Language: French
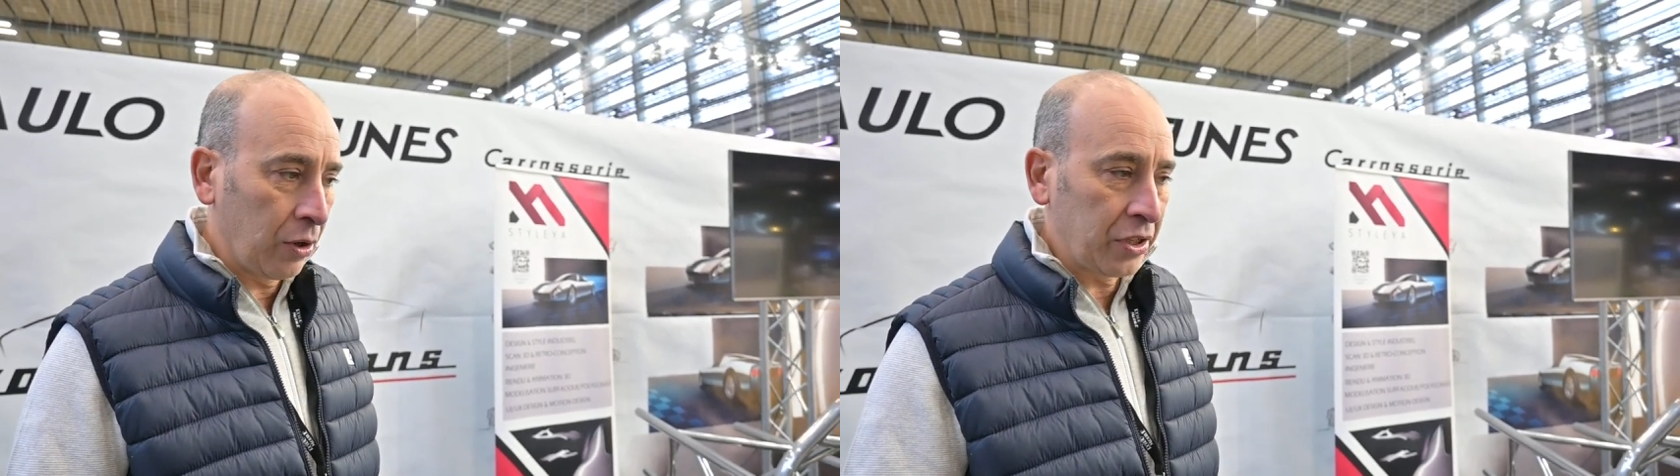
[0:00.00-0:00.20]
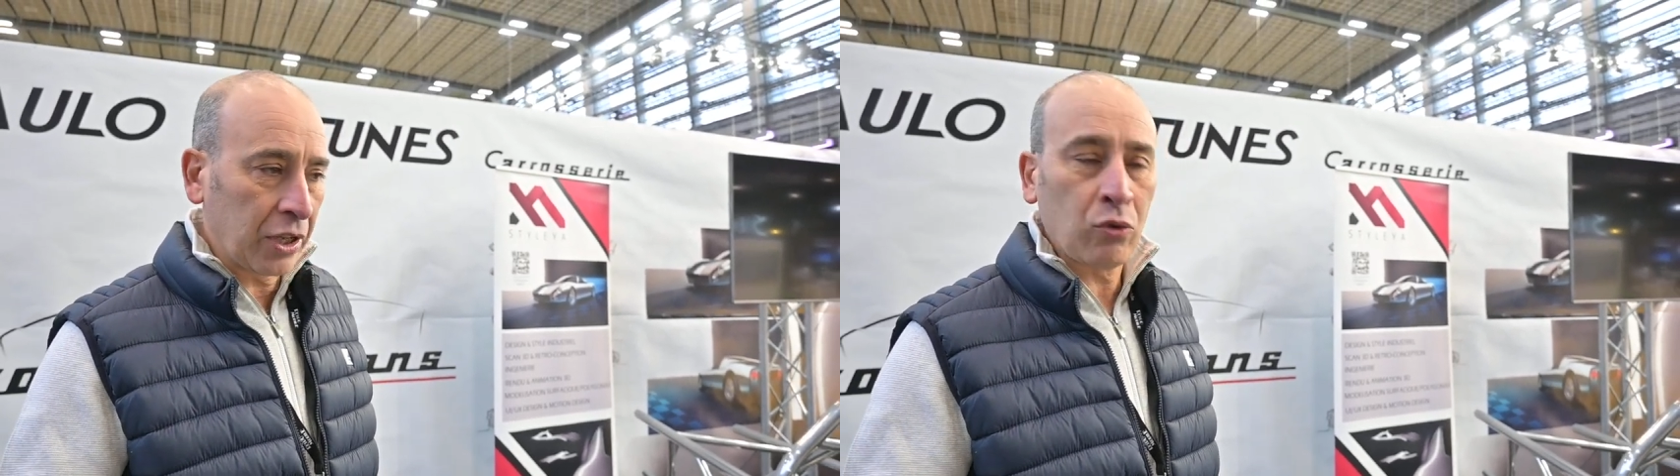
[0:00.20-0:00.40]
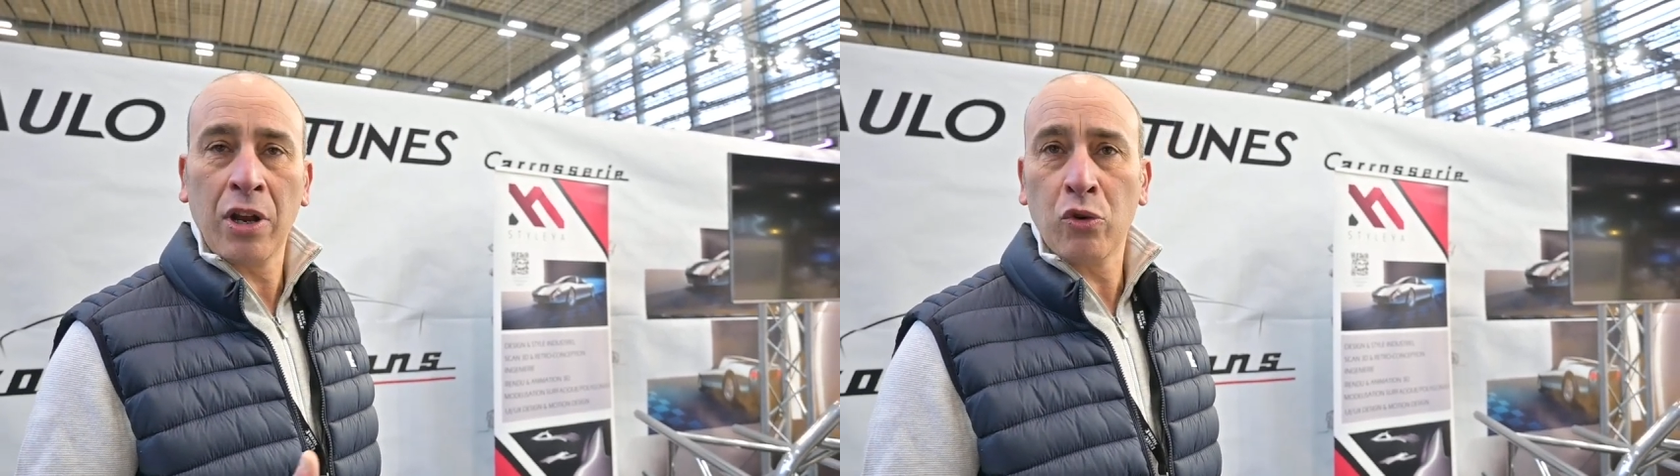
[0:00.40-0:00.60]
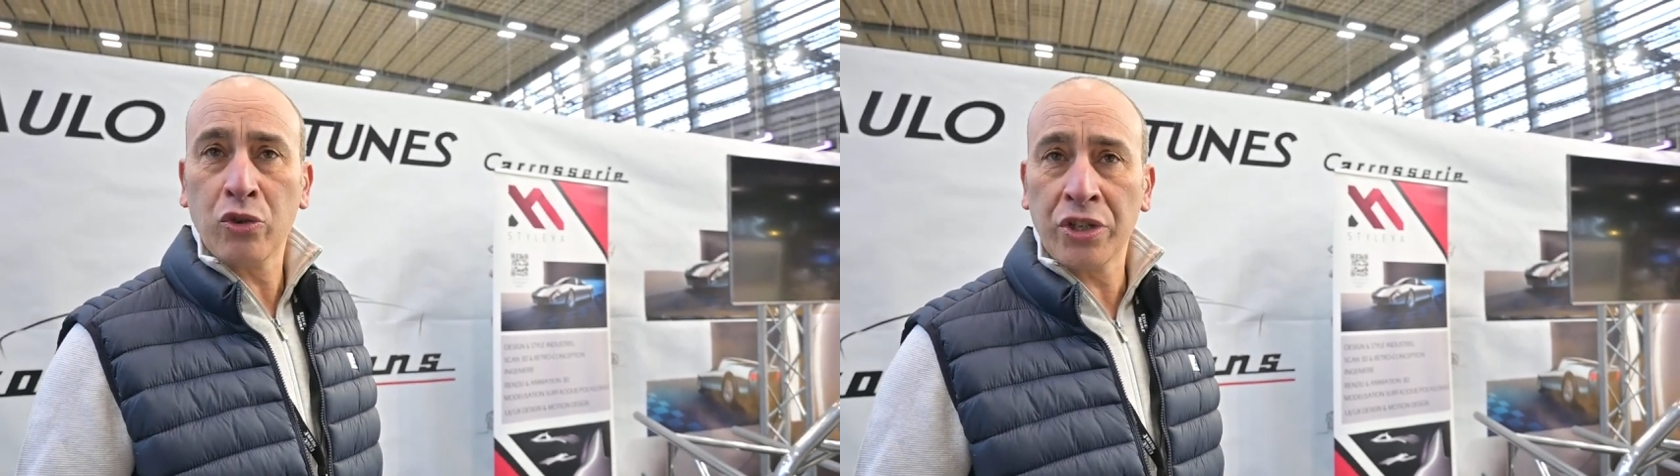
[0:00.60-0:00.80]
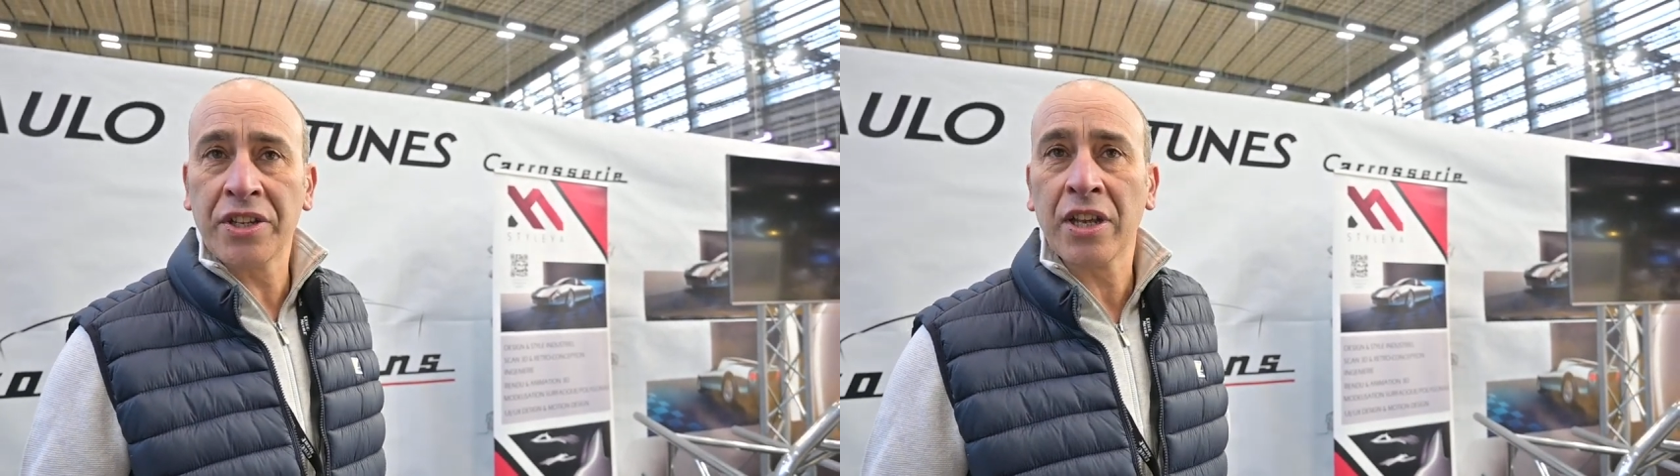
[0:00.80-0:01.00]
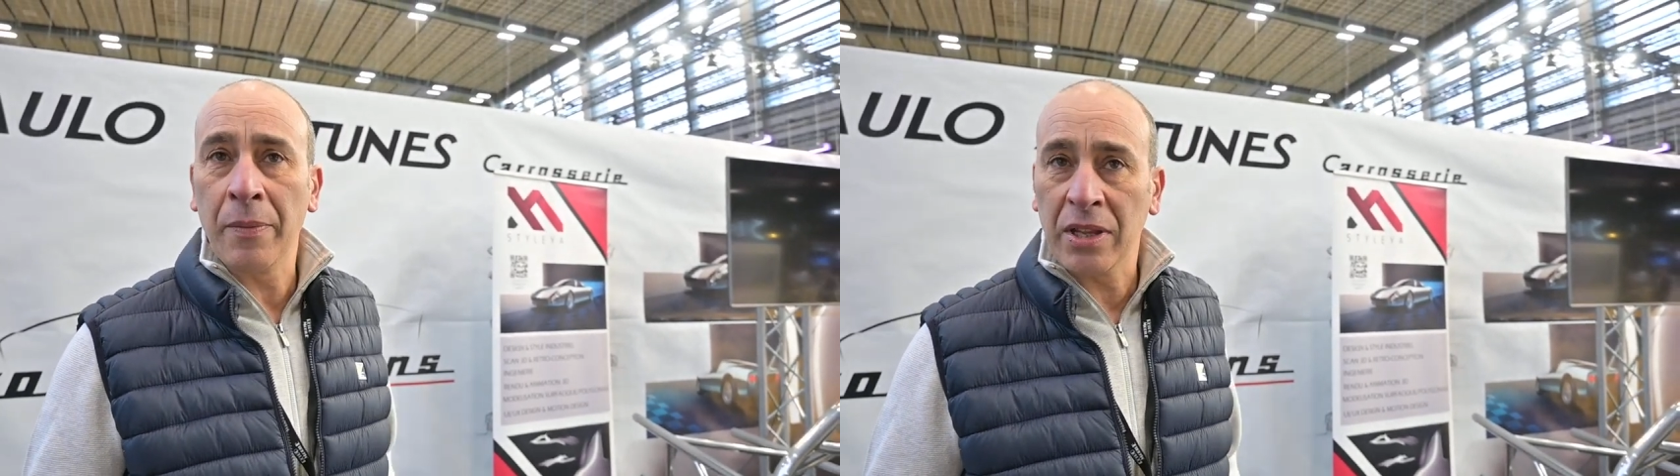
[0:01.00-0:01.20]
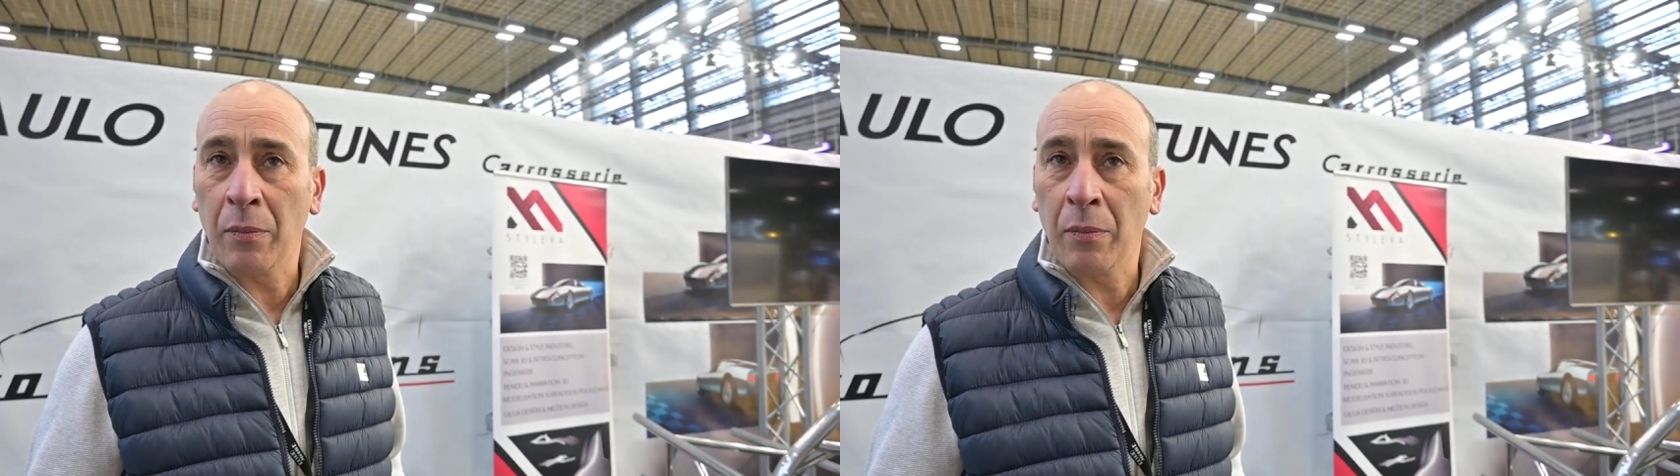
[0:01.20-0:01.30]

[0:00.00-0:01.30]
il y a toute la logistique à mettre